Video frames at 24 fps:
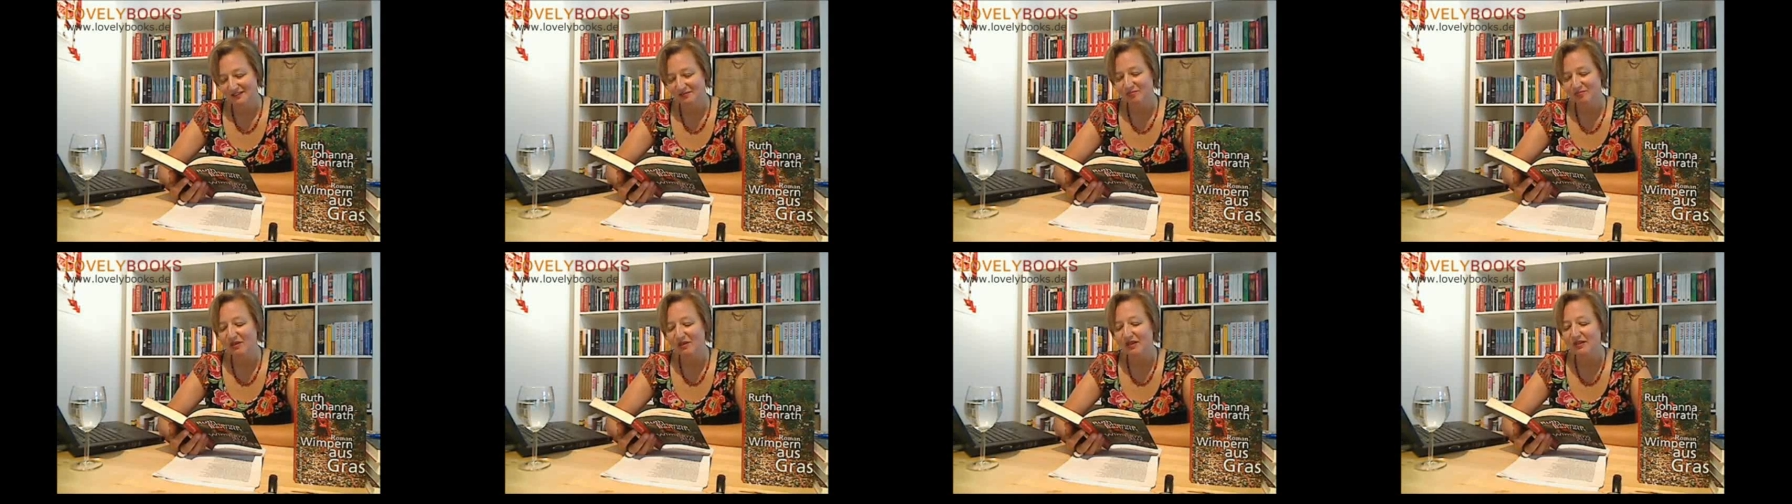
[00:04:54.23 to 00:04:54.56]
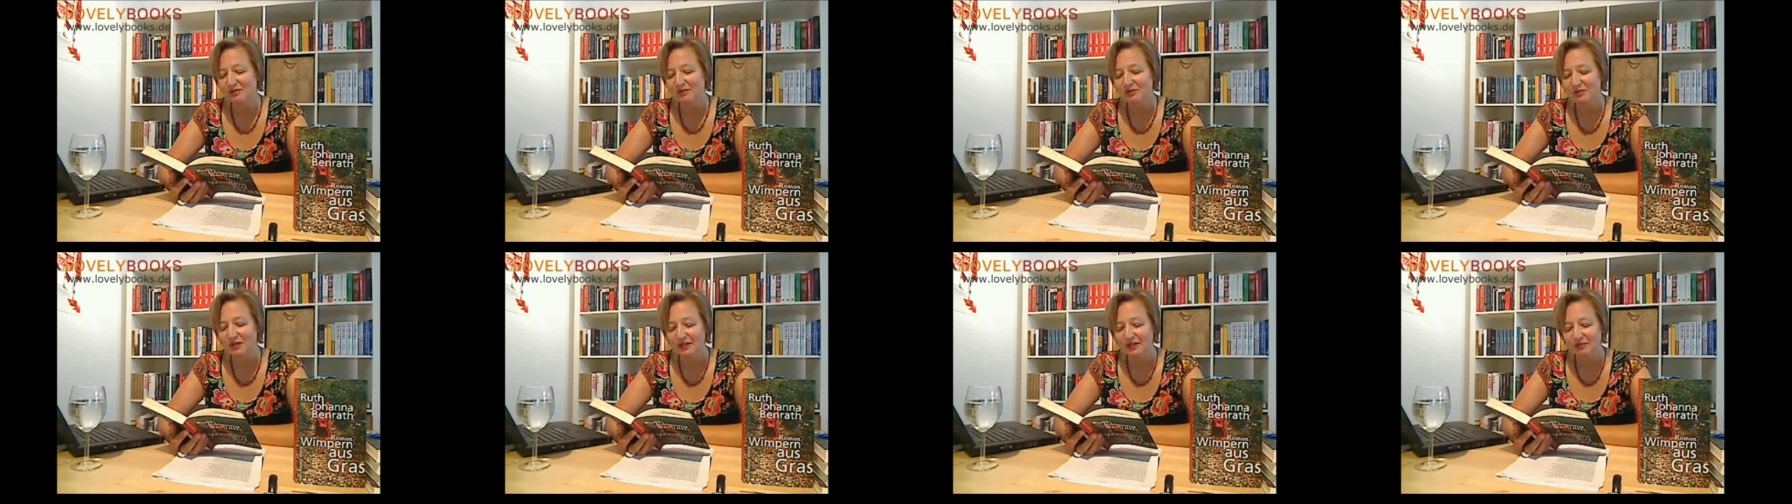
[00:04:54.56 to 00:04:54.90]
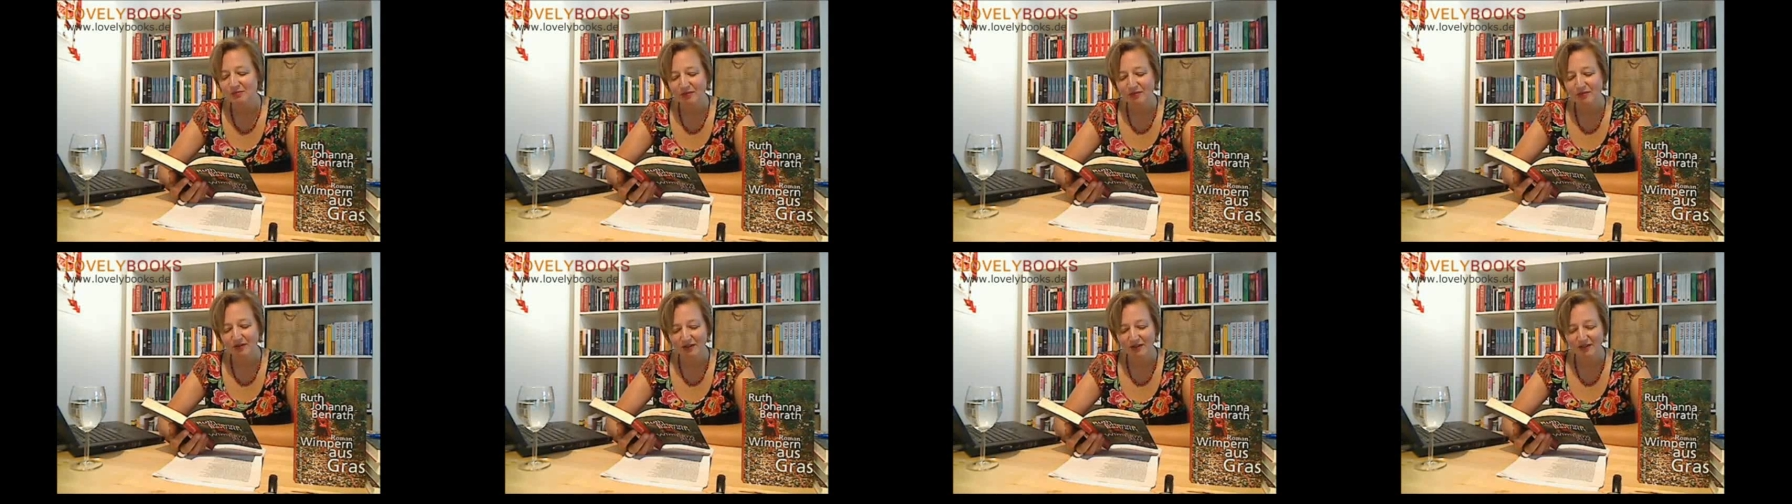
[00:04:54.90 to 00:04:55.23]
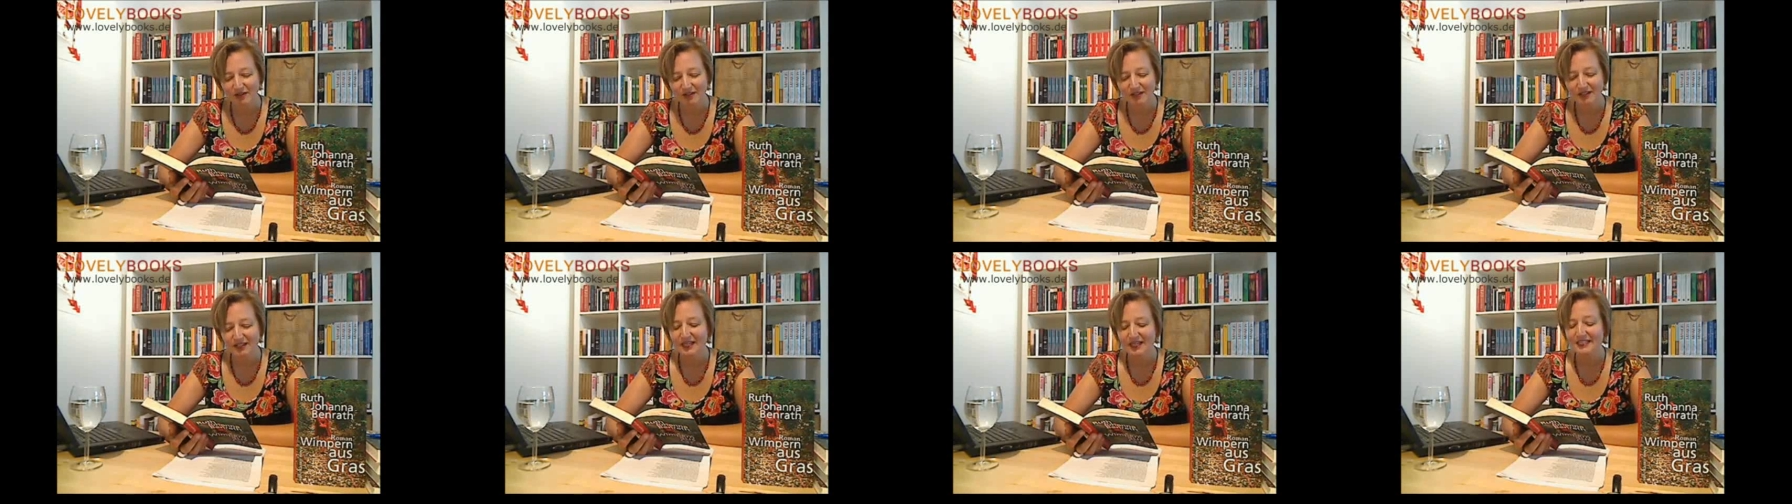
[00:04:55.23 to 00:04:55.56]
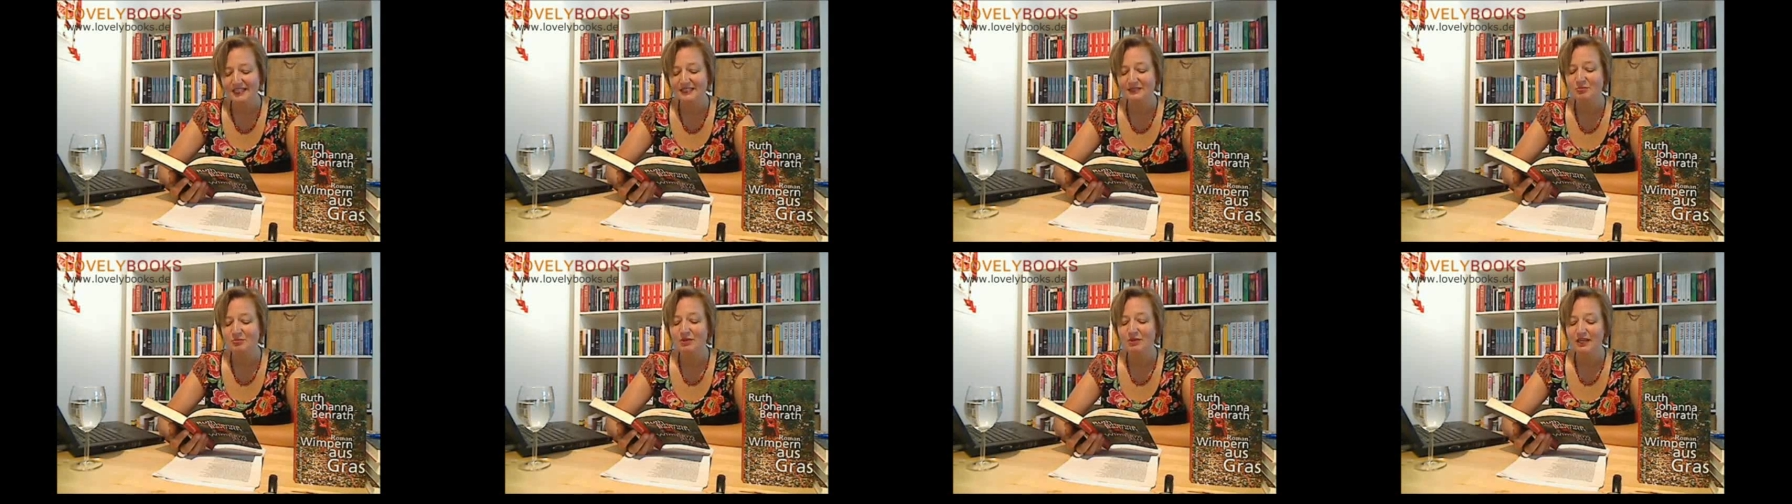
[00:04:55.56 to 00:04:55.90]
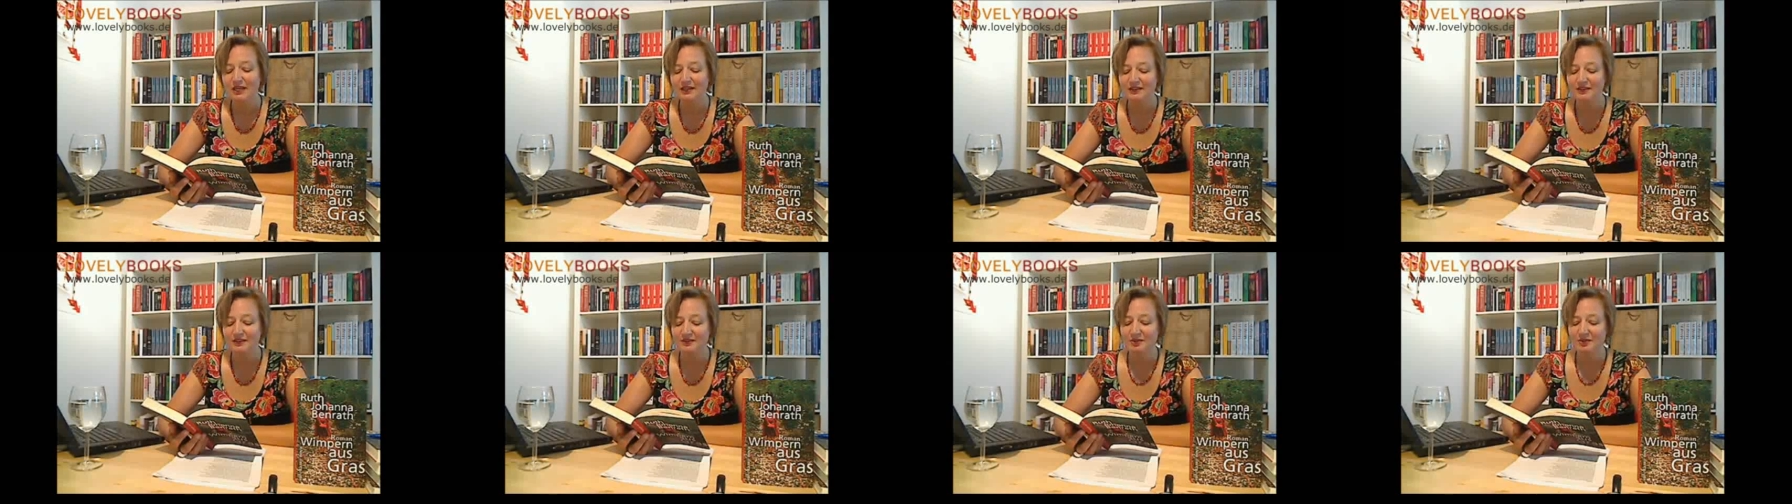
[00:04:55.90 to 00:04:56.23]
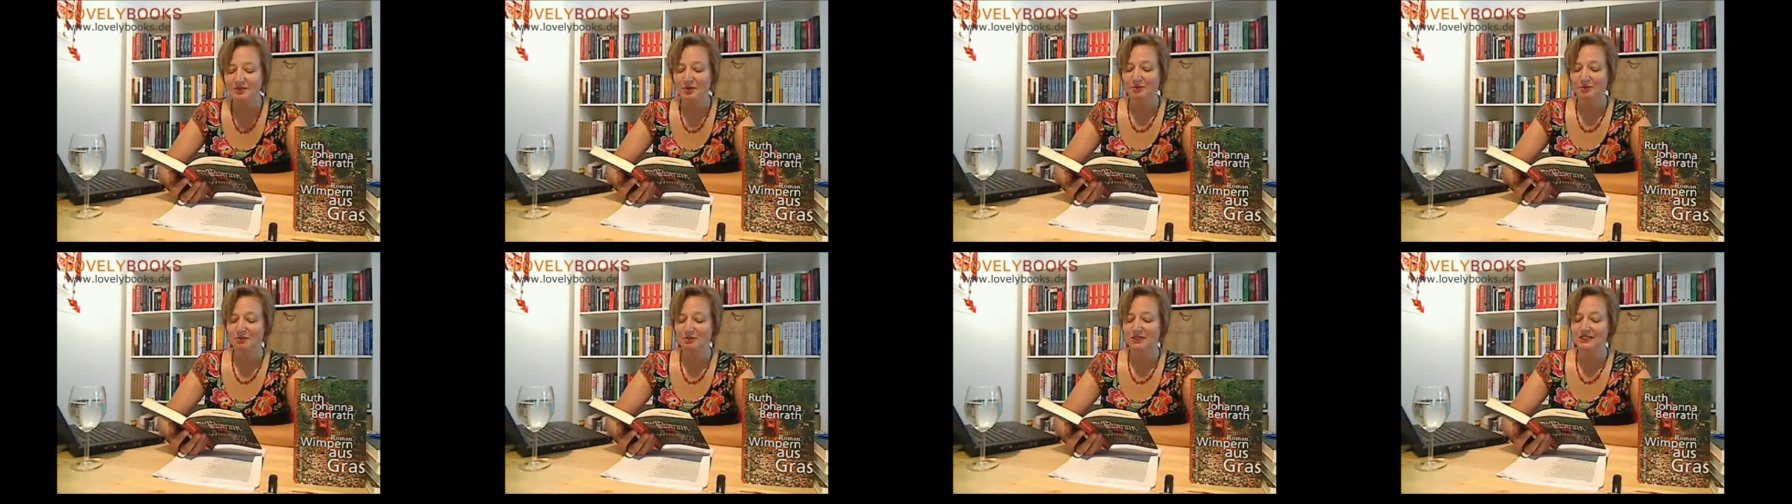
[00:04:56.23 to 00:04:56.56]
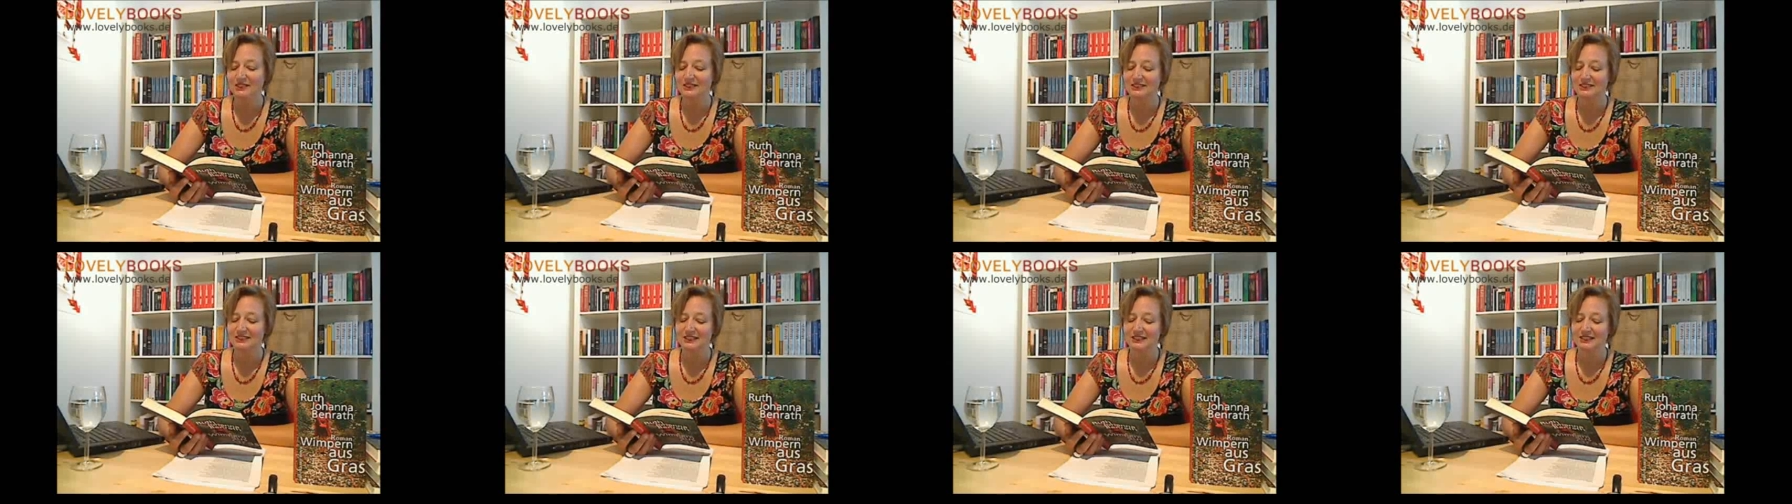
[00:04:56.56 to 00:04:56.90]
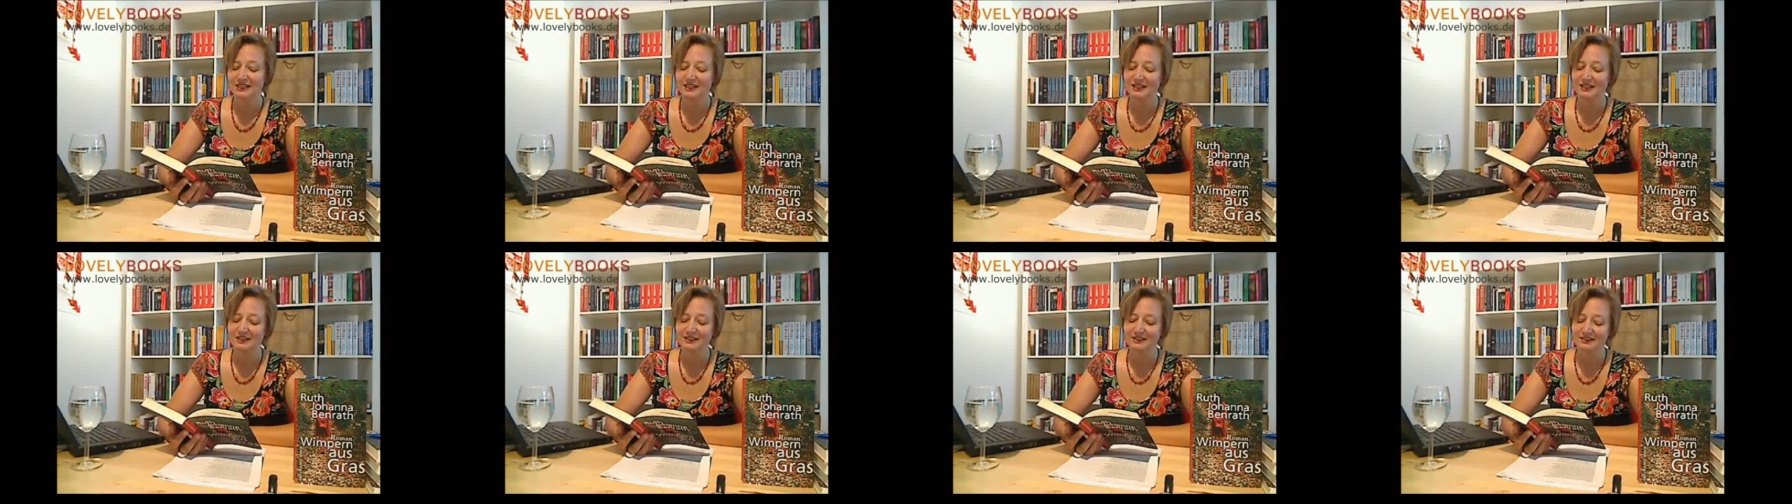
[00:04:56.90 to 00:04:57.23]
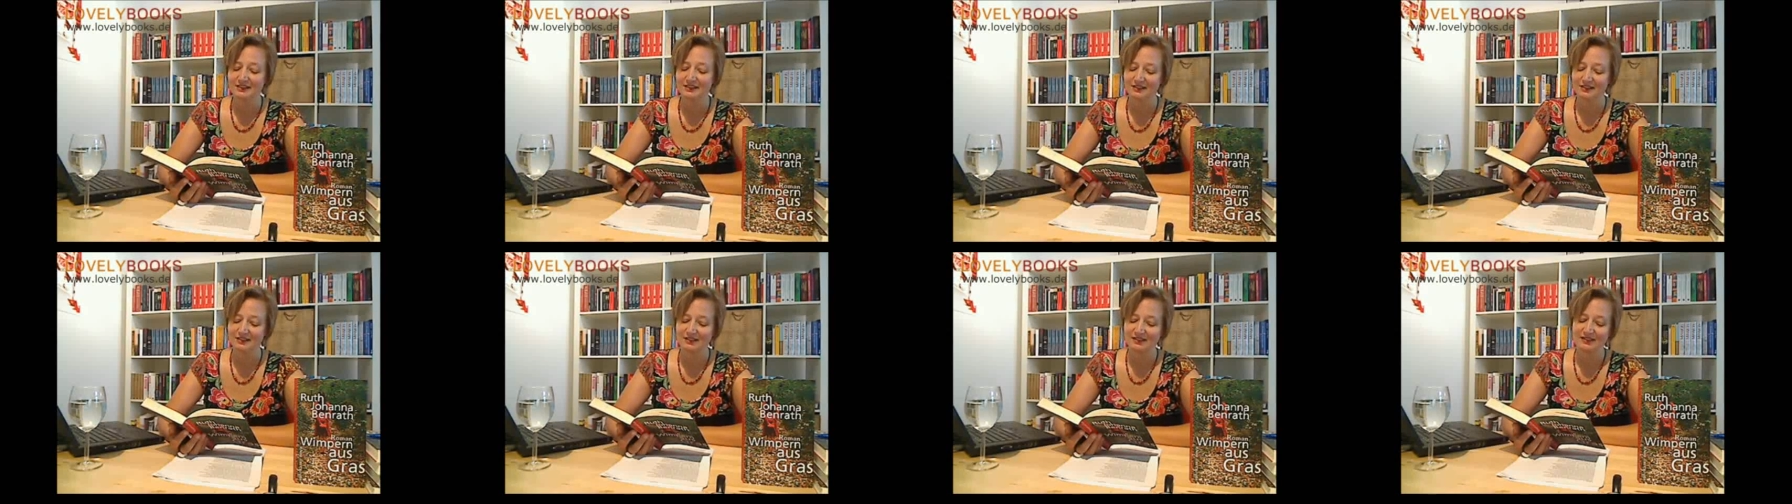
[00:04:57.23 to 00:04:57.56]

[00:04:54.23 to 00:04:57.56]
My grandma has baked her best cake.